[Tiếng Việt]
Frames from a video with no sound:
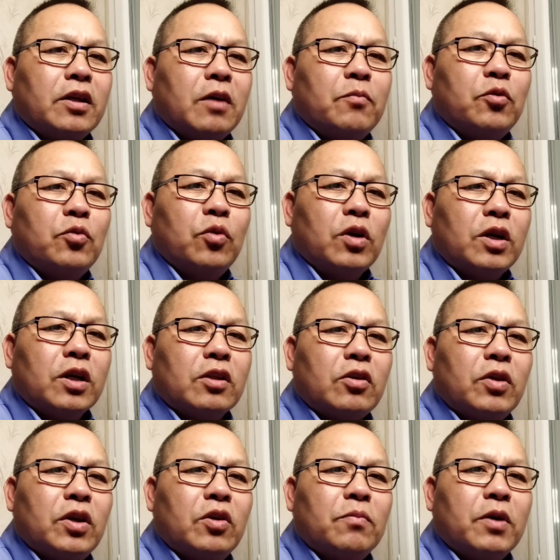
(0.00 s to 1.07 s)
cho mùi vừa cả
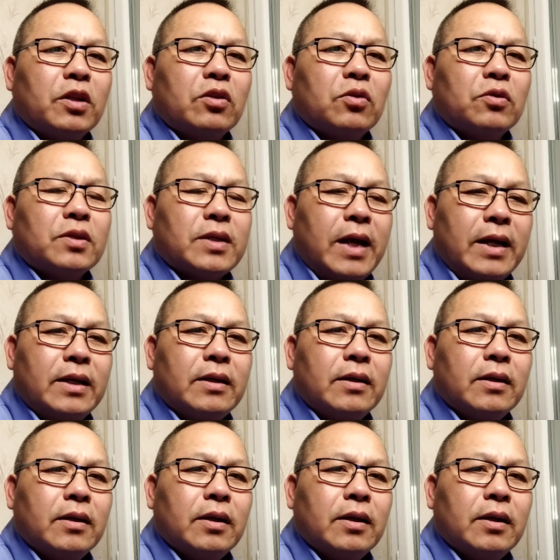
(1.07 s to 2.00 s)
tôi ít lúc một tổ sai